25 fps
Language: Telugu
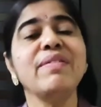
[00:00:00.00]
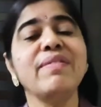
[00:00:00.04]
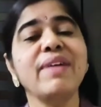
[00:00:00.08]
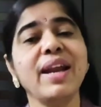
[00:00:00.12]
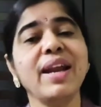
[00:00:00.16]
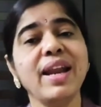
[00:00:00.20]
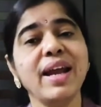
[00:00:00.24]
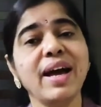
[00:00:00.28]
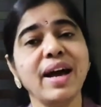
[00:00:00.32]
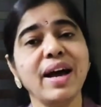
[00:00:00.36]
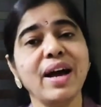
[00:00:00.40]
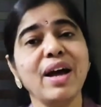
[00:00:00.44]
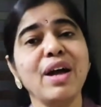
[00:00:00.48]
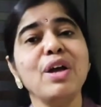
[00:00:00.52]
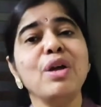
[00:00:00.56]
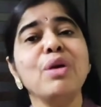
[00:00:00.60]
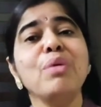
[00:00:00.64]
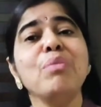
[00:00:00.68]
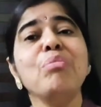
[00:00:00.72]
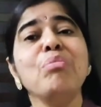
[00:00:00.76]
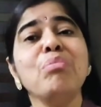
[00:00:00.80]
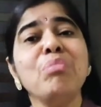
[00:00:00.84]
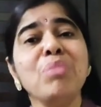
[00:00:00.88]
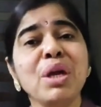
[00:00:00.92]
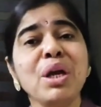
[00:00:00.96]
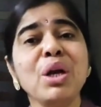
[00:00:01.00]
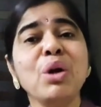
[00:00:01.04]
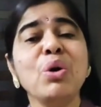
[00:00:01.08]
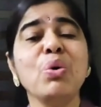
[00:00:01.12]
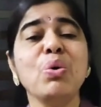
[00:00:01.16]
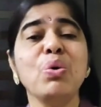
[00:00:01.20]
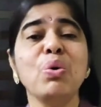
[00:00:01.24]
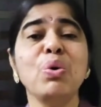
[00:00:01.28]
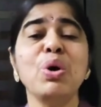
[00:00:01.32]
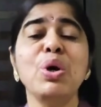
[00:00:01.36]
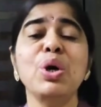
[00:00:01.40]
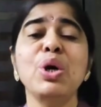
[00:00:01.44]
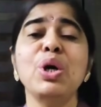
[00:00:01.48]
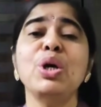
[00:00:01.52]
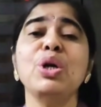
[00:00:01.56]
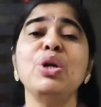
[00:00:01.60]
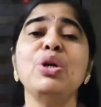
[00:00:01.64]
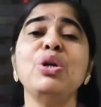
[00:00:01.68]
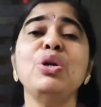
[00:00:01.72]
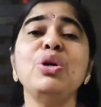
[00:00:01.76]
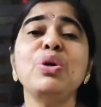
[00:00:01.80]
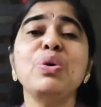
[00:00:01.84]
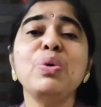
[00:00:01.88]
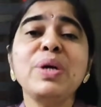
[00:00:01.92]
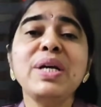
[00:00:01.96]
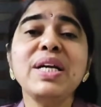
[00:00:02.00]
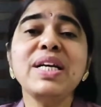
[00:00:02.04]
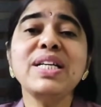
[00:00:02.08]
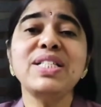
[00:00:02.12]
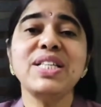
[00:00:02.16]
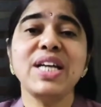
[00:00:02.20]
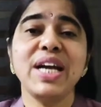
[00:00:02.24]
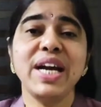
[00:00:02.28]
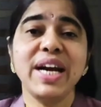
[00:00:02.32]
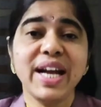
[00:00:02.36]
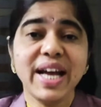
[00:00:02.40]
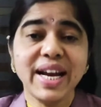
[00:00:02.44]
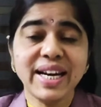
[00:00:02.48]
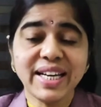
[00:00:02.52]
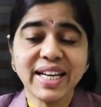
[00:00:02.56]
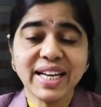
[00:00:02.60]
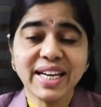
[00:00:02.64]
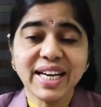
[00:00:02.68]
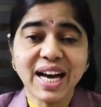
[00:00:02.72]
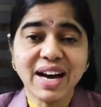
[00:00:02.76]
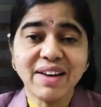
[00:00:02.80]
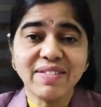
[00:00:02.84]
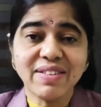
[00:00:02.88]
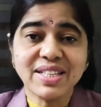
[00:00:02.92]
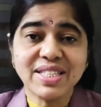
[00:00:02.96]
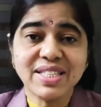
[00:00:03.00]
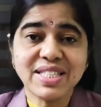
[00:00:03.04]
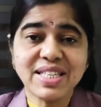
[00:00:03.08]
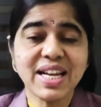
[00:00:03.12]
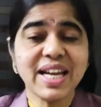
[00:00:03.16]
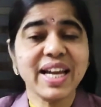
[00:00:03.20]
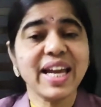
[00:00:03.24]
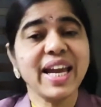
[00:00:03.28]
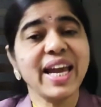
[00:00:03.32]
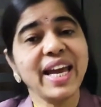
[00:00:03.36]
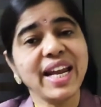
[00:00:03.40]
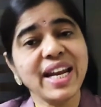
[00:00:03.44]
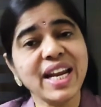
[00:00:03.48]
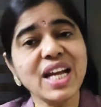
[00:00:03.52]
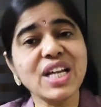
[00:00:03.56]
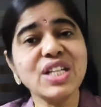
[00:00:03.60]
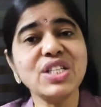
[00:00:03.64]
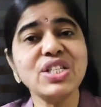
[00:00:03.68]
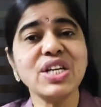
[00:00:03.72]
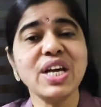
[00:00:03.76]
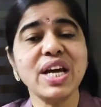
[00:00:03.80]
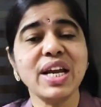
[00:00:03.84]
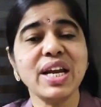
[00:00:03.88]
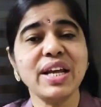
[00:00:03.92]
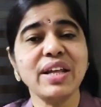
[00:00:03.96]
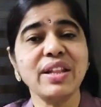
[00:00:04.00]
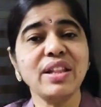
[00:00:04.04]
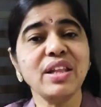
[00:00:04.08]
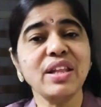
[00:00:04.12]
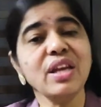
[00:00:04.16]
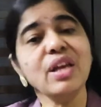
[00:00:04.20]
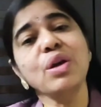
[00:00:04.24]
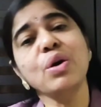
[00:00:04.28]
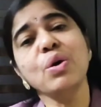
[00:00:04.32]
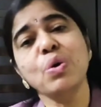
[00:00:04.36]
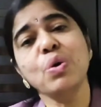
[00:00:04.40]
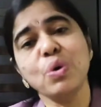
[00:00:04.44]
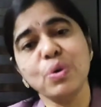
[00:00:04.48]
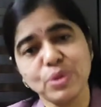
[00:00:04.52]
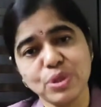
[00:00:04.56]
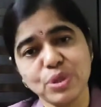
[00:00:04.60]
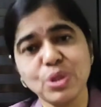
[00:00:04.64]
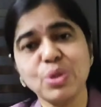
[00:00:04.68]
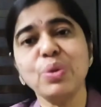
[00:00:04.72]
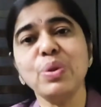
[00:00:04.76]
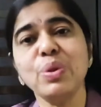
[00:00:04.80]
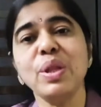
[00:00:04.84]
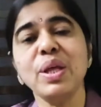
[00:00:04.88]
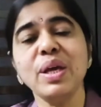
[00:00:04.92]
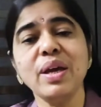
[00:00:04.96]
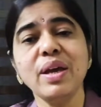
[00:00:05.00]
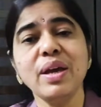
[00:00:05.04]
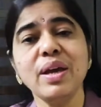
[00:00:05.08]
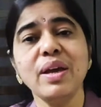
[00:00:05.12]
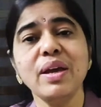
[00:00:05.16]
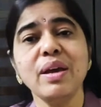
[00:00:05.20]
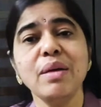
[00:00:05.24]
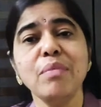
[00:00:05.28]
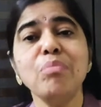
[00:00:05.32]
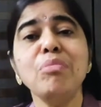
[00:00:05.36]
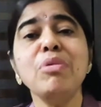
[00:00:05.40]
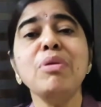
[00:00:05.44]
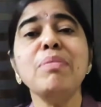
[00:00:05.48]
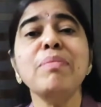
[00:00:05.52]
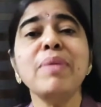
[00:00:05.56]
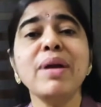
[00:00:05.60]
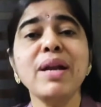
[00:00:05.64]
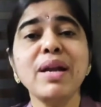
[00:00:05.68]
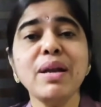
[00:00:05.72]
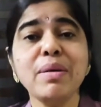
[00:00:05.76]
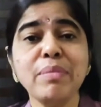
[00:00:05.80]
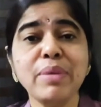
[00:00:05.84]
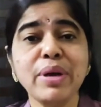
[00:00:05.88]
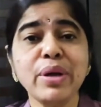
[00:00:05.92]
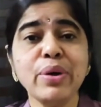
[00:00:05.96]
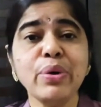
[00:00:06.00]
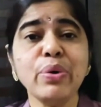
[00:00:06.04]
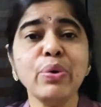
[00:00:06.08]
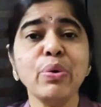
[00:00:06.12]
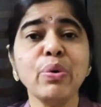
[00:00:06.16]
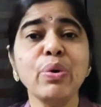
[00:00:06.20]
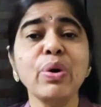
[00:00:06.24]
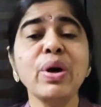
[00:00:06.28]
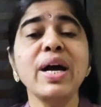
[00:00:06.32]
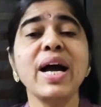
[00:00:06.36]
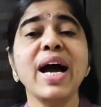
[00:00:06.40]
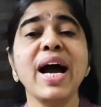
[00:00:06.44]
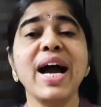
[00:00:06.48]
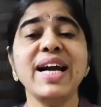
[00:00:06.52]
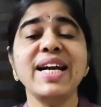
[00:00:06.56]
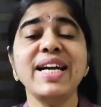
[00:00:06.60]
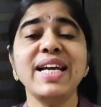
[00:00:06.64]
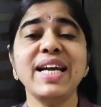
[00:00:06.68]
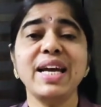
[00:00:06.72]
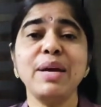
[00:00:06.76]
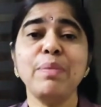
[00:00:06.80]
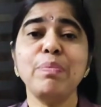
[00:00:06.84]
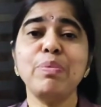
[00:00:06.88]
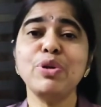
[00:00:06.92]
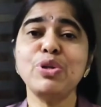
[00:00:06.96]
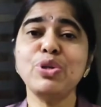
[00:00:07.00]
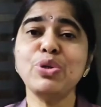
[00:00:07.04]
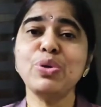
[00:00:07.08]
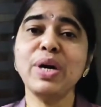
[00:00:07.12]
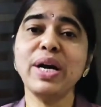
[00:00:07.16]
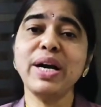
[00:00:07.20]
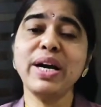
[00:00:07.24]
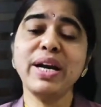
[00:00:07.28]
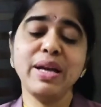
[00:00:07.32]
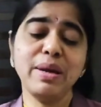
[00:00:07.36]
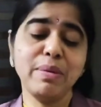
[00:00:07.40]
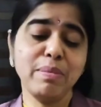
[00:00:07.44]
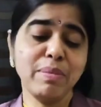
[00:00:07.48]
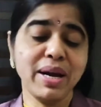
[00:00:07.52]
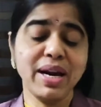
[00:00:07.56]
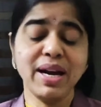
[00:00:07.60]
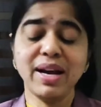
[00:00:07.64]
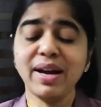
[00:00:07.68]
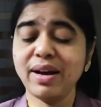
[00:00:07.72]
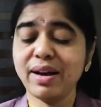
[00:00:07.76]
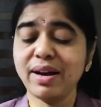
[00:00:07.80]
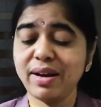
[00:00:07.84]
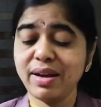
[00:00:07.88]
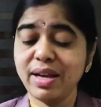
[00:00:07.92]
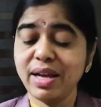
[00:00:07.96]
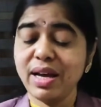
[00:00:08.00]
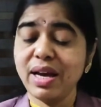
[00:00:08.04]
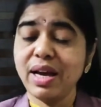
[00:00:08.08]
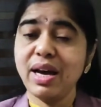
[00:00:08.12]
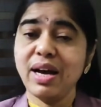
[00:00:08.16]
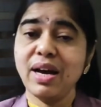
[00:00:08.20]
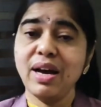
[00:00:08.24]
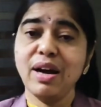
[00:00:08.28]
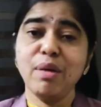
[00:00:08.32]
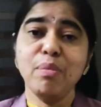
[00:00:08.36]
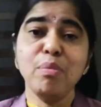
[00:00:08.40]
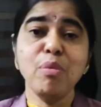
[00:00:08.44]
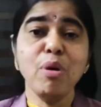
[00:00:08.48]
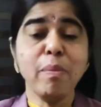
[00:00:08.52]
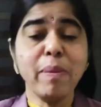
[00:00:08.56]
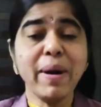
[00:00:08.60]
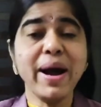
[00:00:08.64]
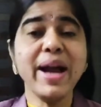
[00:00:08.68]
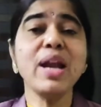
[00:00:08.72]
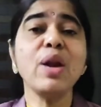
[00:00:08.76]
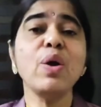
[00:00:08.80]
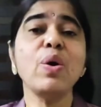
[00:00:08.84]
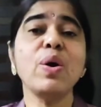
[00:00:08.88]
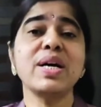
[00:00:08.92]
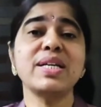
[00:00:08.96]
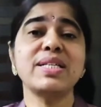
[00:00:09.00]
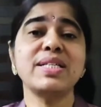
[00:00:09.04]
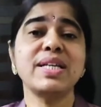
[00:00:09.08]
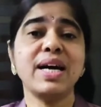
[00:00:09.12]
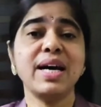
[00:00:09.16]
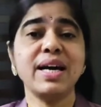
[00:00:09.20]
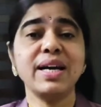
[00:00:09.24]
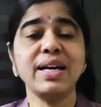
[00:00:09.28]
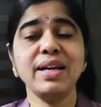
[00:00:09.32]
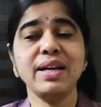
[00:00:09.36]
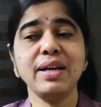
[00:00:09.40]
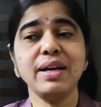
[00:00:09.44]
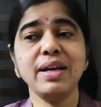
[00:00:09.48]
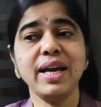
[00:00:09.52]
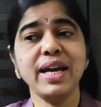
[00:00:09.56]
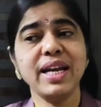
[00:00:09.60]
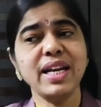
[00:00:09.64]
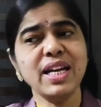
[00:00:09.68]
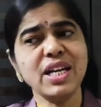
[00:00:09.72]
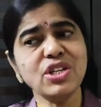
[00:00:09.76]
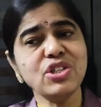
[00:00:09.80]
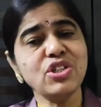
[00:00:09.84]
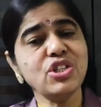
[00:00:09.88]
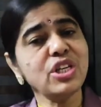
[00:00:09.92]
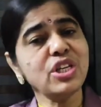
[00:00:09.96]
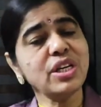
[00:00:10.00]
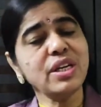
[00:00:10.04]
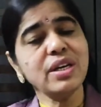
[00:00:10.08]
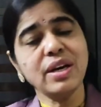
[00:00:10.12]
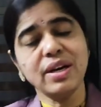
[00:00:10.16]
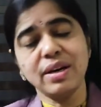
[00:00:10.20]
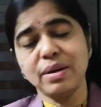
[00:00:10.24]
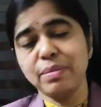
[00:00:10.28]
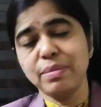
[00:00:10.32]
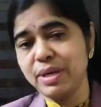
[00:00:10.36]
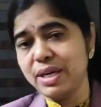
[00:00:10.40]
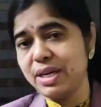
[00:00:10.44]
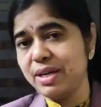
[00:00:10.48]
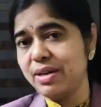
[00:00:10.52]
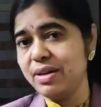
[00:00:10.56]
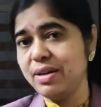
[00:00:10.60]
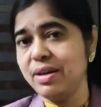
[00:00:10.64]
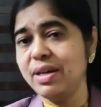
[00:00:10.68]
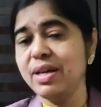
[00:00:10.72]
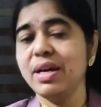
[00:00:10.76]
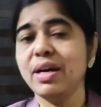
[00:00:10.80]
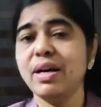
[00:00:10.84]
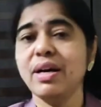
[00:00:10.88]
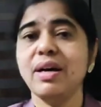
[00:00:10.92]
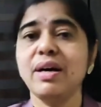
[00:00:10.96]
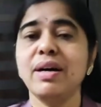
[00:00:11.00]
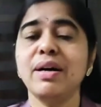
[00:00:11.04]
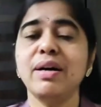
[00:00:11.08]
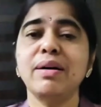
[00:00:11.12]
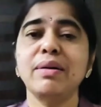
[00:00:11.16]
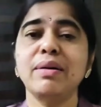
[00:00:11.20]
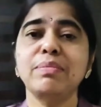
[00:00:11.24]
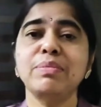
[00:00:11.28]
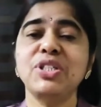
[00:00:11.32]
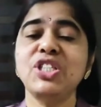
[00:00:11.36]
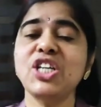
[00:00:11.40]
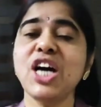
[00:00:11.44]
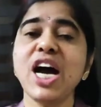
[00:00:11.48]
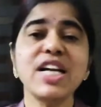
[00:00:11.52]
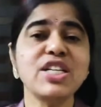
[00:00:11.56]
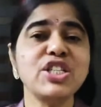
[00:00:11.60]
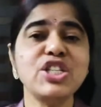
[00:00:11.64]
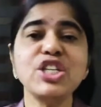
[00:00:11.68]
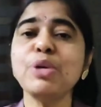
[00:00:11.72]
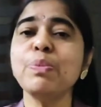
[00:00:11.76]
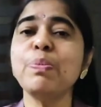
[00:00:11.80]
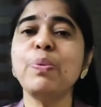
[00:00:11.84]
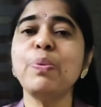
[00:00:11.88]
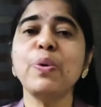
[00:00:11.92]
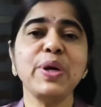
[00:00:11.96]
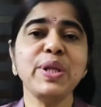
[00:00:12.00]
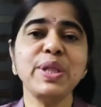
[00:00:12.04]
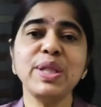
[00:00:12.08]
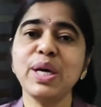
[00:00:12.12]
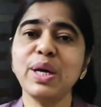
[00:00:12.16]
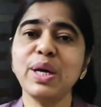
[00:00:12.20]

దీనివల్ల మీకు డ్యూటీ చేయడానికి కావలసిన ఎనర్జీ అనేది వస్తుంది మిమ్మల్ని మీరు అంటే ఇప్పుడు చూడండి మన మొబైల్ ఒకసారి ఎనర్జీ మన ఛార్జింగ్